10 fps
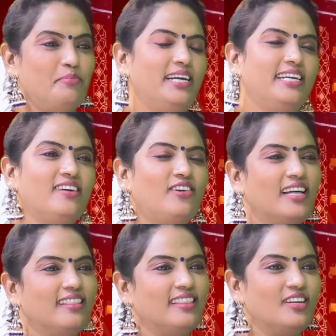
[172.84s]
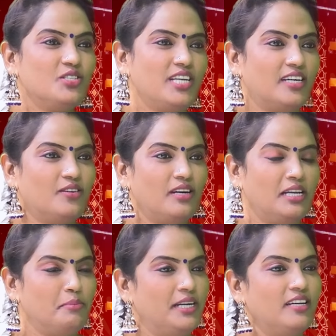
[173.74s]
మీడియా వాళ్ళందరూ
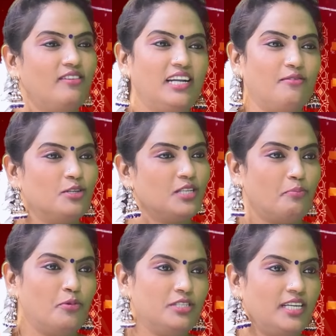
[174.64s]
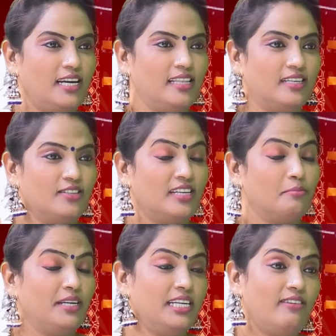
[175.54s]
చెడ్డోళ్ళే మీడియా వాళ్ళు ఎవరు సపోర్ట్ చేయలేదు
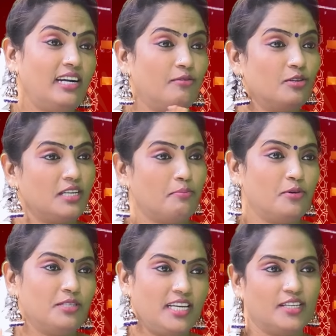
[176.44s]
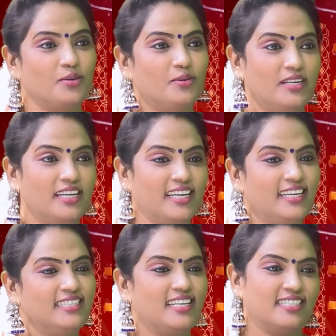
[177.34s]
అంటున్నారు మీడియా వాళ్ళు ఎవరు సపోర్ట్ చేయకోకుండానే
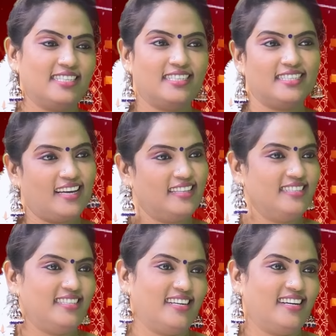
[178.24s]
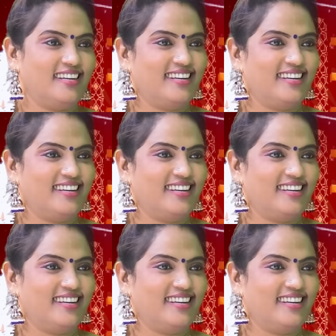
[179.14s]
ఈ సక్సెస్ ని సాధించారా